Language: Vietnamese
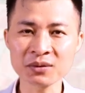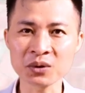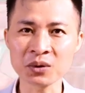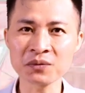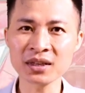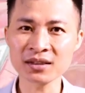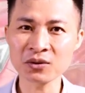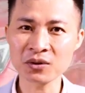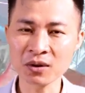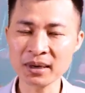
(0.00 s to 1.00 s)
đã gồm pin.
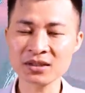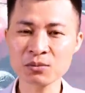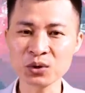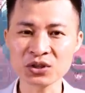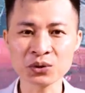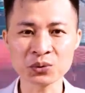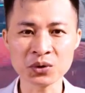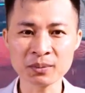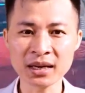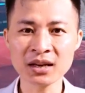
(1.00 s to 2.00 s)
Mẫu i ét
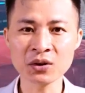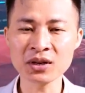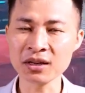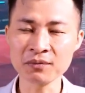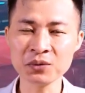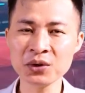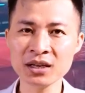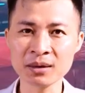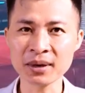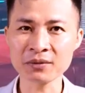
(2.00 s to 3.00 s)
u vê hướng tới mục
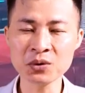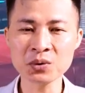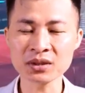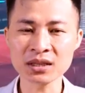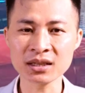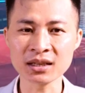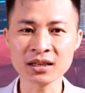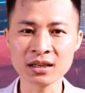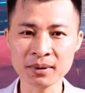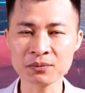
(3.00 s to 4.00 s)
tiêu phổ cập ô tô điện
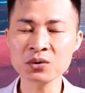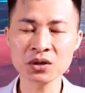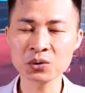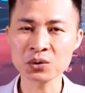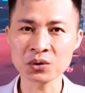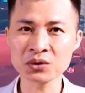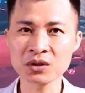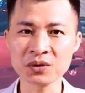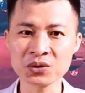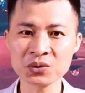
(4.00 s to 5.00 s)
của VinFast.
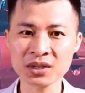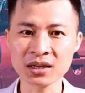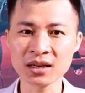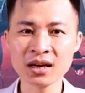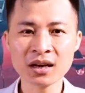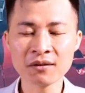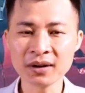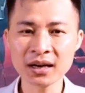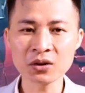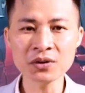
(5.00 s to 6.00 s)
Phân khúc sedan hạng B
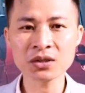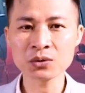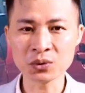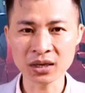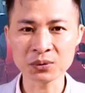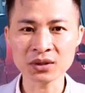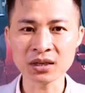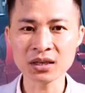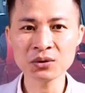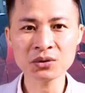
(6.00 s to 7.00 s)
lần lượt
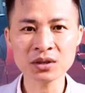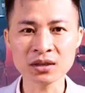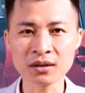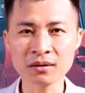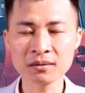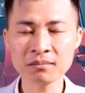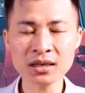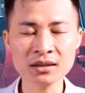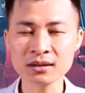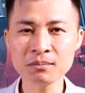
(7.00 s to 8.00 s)
đón nhận phiên bản nâng cấp
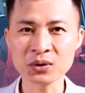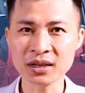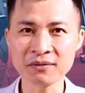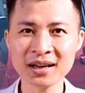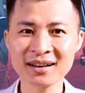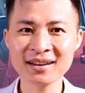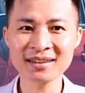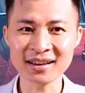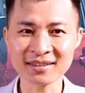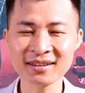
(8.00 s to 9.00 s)
hai nghìn không trăm
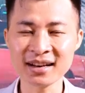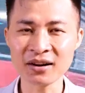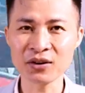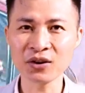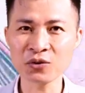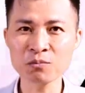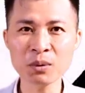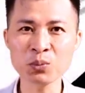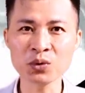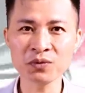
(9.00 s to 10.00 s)
hai mươi ba của
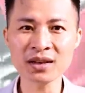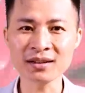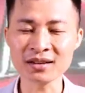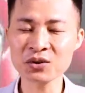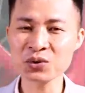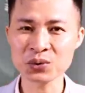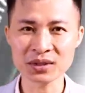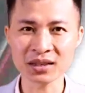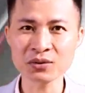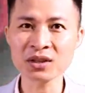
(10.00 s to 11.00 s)
Toyota Vios, giá
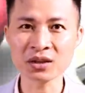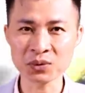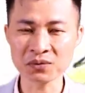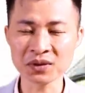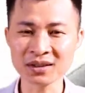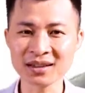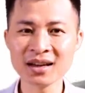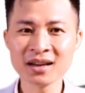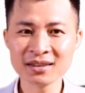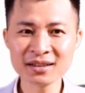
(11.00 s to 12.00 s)
từ bốn trăm bảy mươi chín
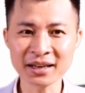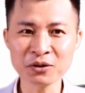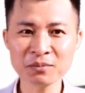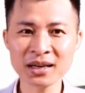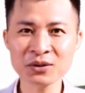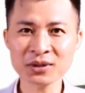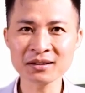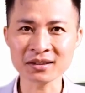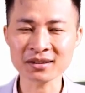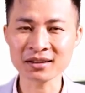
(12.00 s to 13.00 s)
đến năm trăm chín mươi
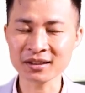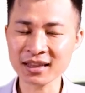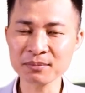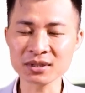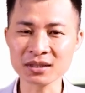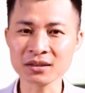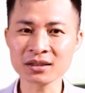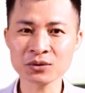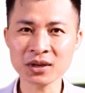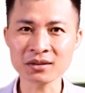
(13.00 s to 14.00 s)
hai triệu đồng và
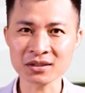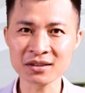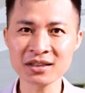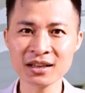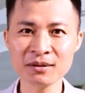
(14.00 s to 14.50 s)
Honda City